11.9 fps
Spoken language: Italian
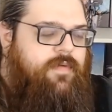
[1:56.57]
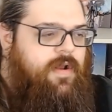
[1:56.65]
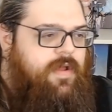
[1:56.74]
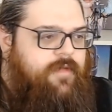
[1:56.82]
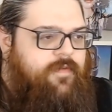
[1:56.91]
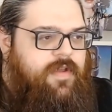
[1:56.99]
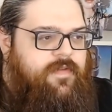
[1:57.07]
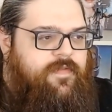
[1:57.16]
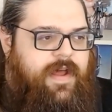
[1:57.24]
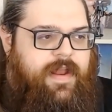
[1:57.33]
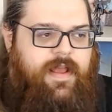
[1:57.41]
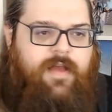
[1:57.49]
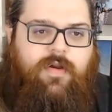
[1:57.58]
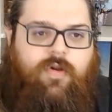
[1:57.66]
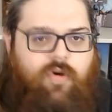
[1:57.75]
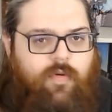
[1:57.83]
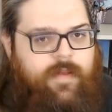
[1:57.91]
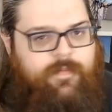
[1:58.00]
Quello che voglio fare,
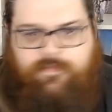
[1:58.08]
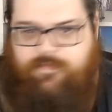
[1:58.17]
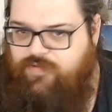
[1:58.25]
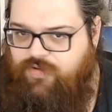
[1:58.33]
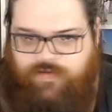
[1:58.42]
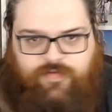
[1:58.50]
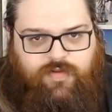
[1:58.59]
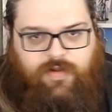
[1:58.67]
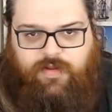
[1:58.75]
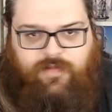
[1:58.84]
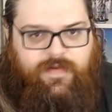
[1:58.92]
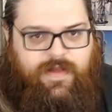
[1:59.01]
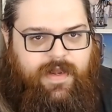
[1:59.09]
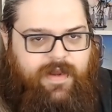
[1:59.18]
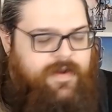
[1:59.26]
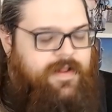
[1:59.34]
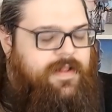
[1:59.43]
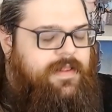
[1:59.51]
come sono solito fare
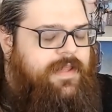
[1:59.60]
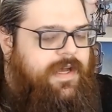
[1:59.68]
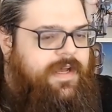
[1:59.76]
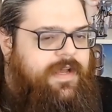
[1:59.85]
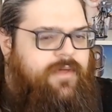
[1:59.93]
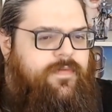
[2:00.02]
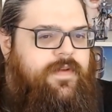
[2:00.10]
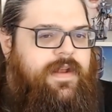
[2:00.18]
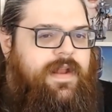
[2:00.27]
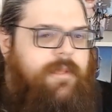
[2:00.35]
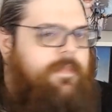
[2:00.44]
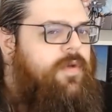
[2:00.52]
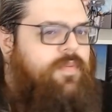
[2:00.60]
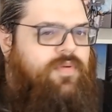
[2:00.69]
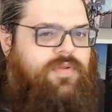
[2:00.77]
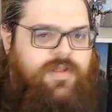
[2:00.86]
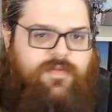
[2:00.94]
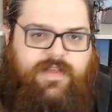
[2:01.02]
in realtà, è offrire il mio
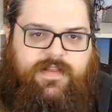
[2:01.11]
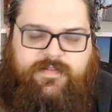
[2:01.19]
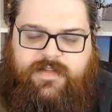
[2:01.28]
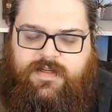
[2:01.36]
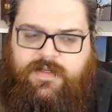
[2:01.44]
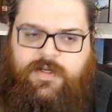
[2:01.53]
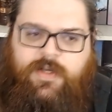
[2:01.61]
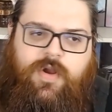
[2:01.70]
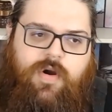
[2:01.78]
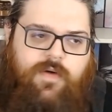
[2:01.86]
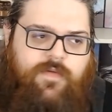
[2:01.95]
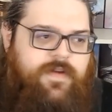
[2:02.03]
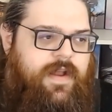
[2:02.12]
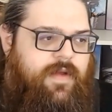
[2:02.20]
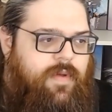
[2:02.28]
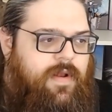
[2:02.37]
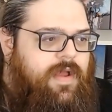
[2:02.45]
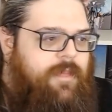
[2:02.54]
punto di vista, offrire
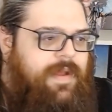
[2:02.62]
quello che